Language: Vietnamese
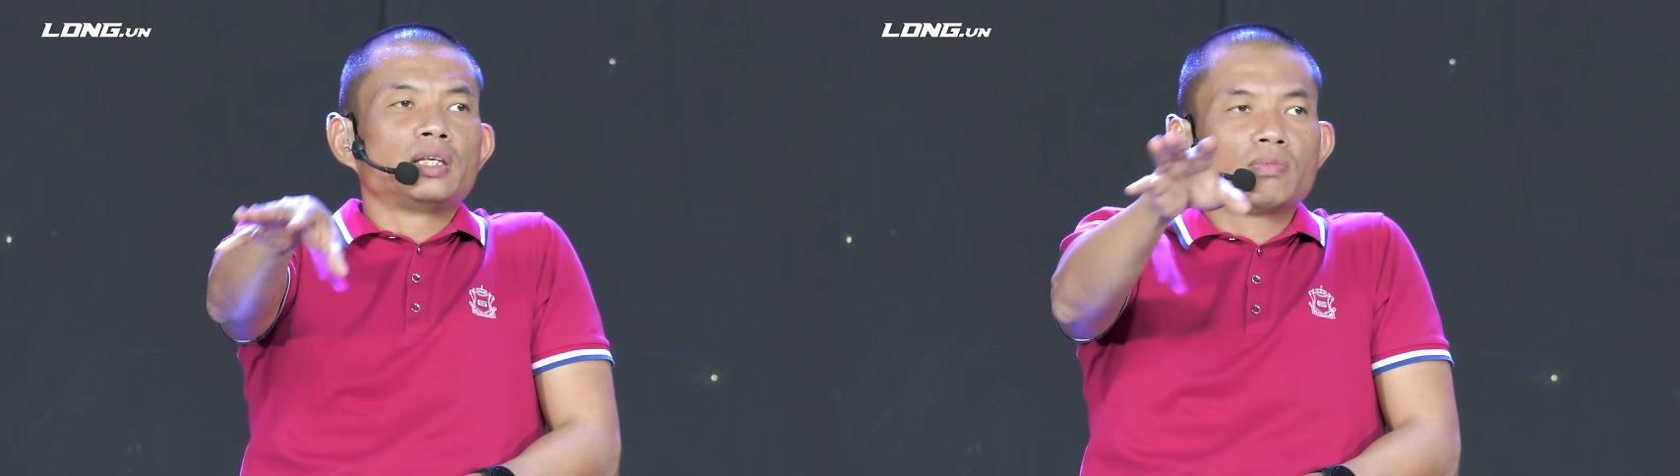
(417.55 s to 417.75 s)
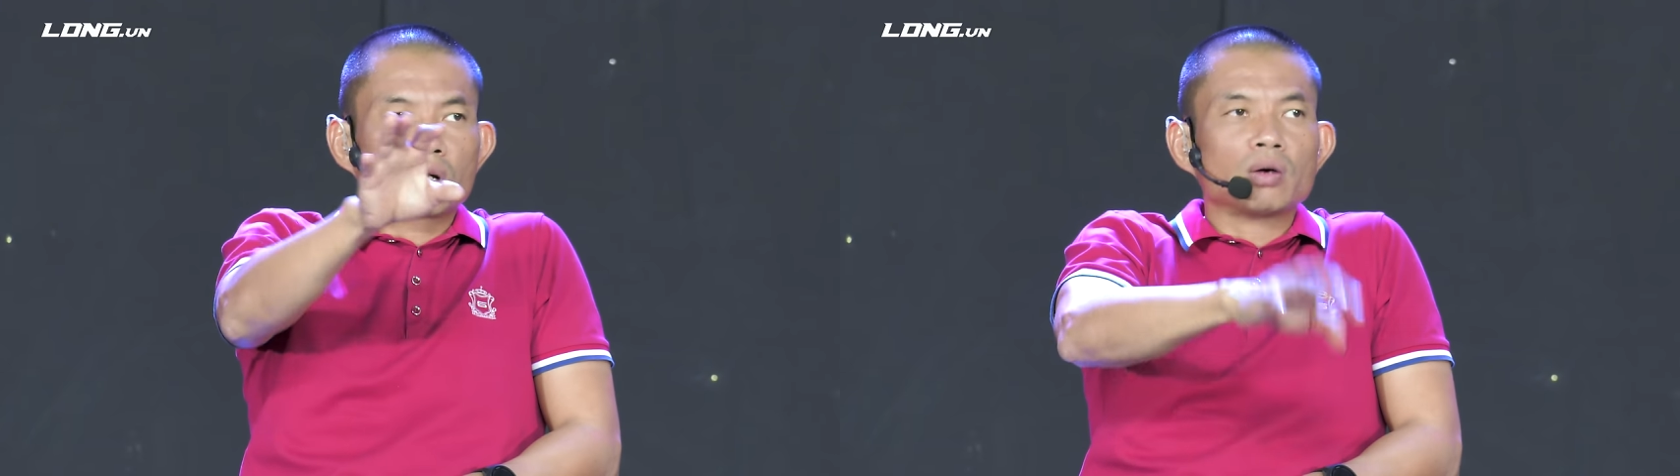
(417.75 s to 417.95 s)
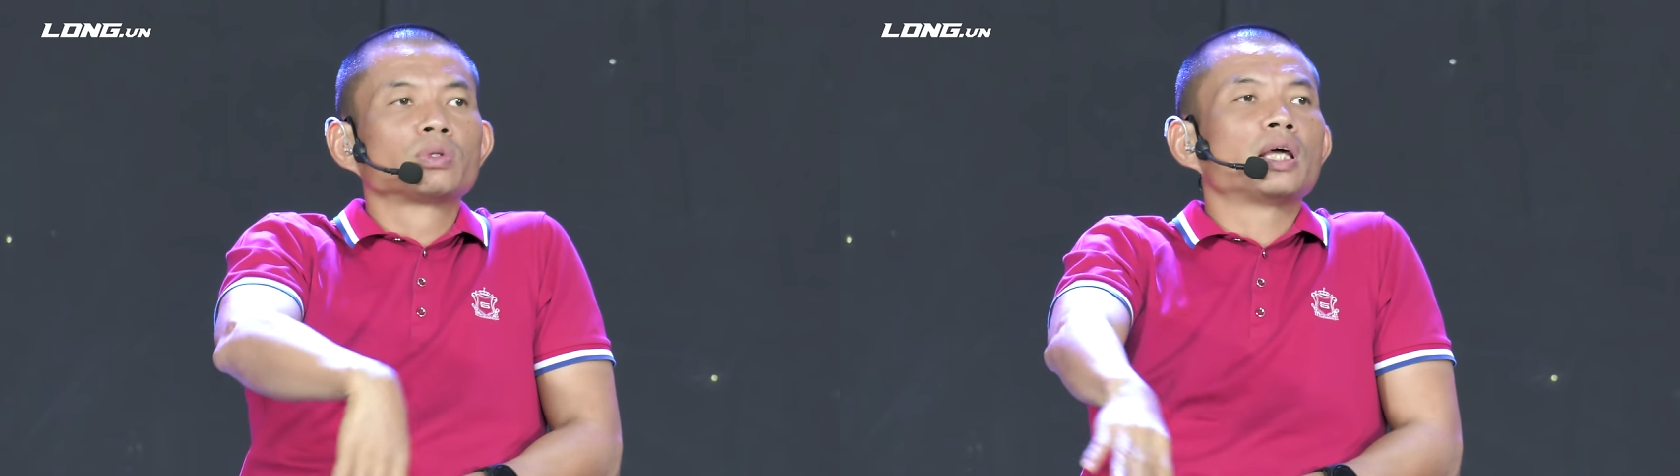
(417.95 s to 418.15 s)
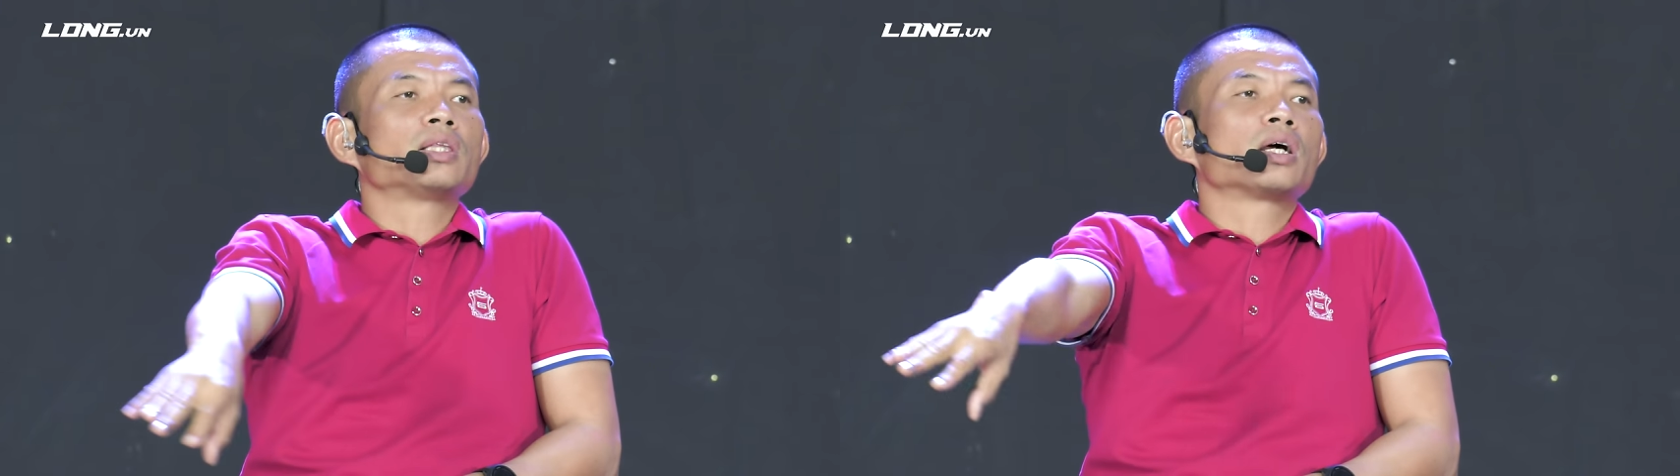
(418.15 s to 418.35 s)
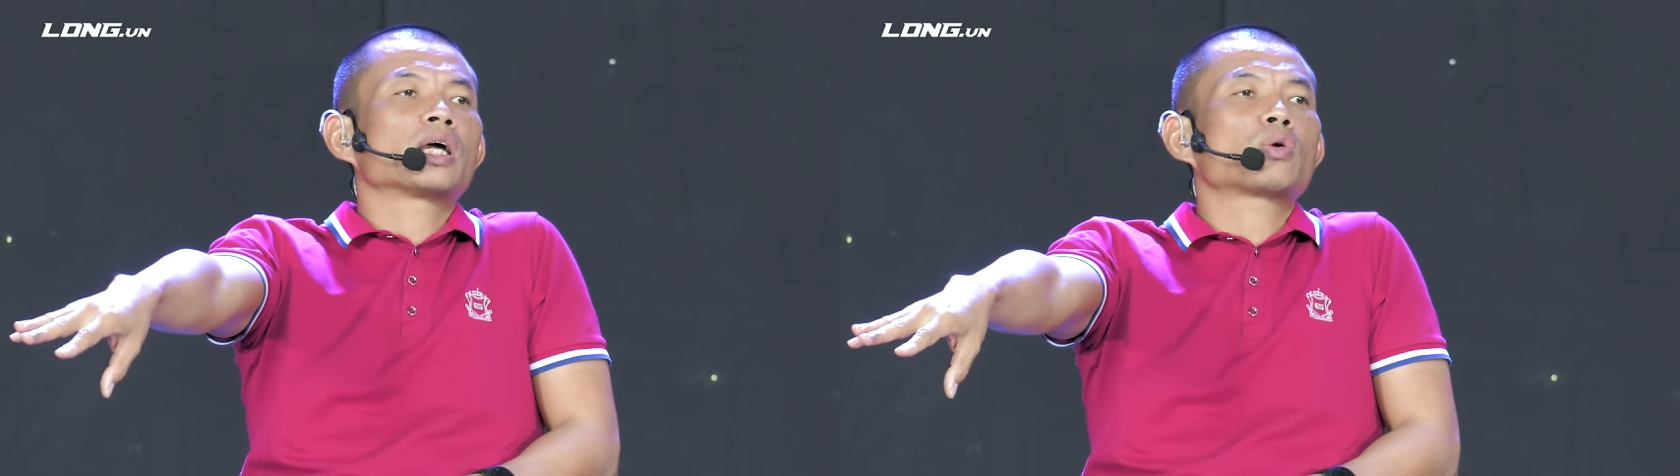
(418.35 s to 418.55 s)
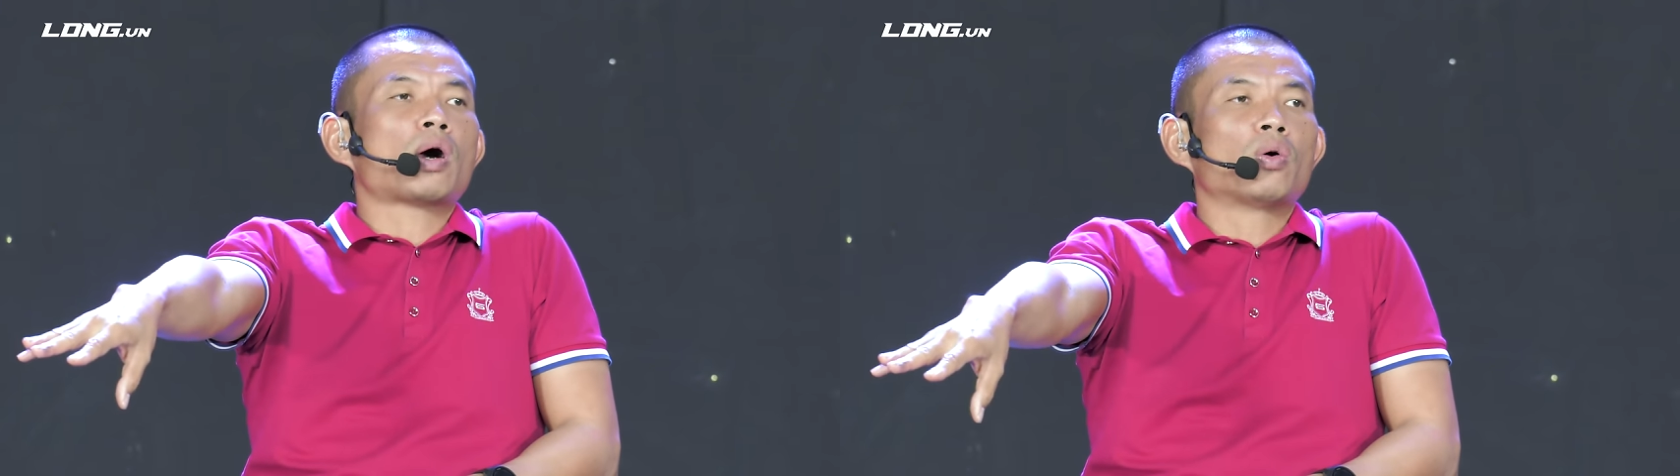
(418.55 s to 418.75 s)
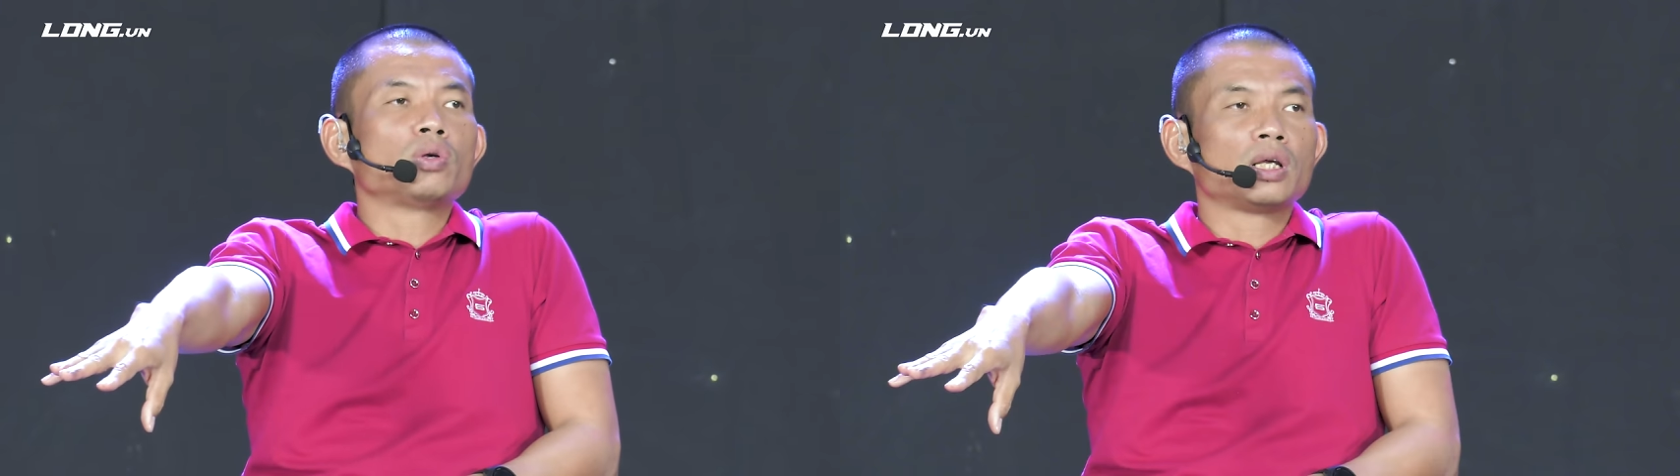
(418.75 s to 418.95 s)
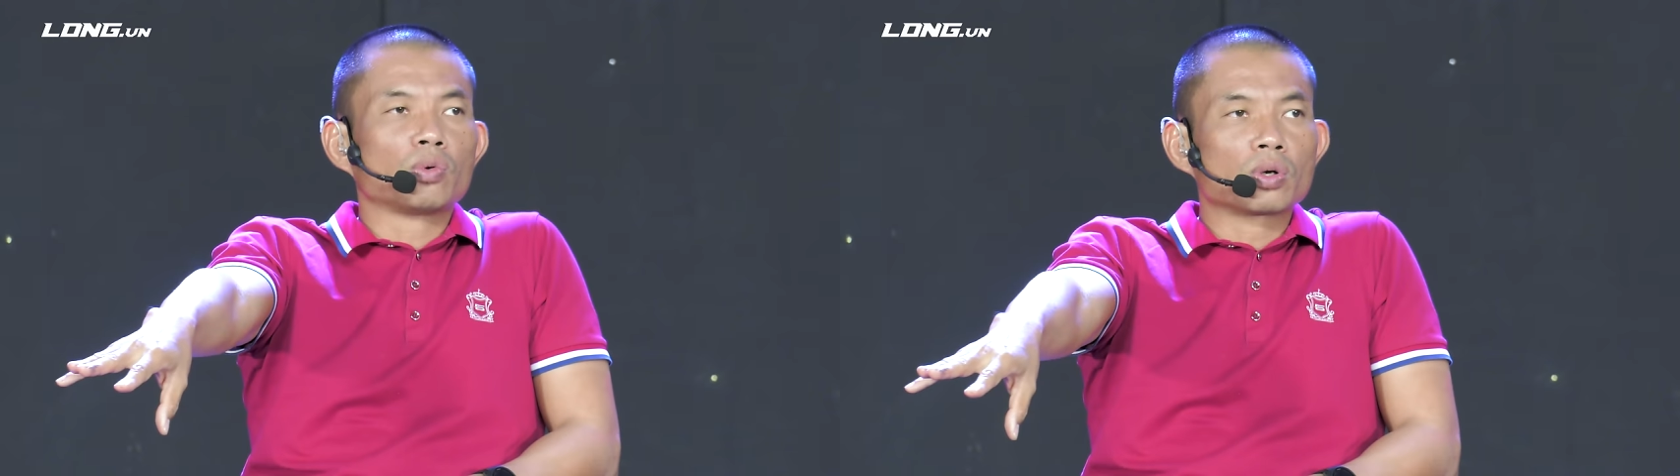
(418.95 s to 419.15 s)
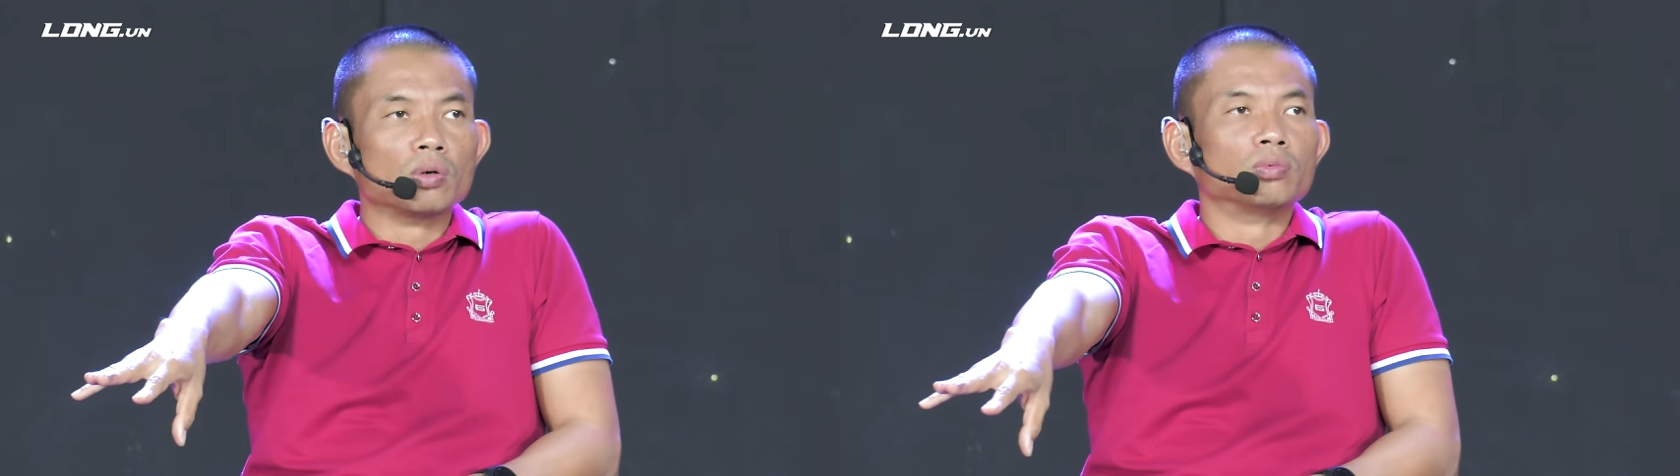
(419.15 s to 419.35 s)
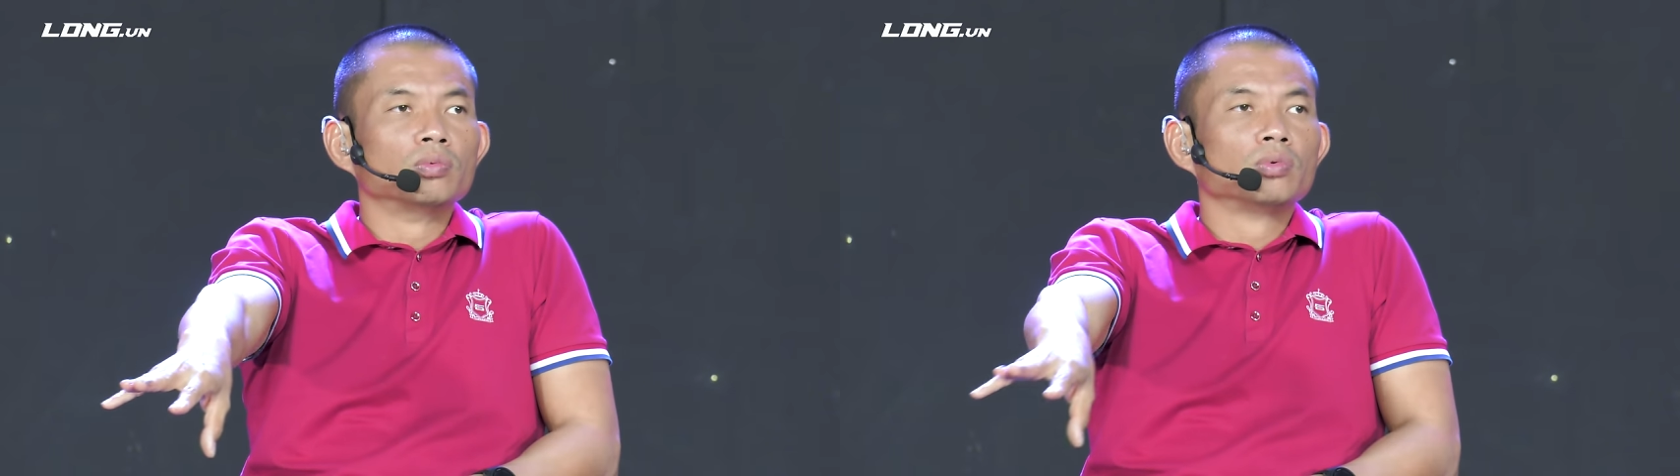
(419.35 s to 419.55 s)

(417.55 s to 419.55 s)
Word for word: nhưng mà không tiến tới kết quả hôn nhân cuối cùng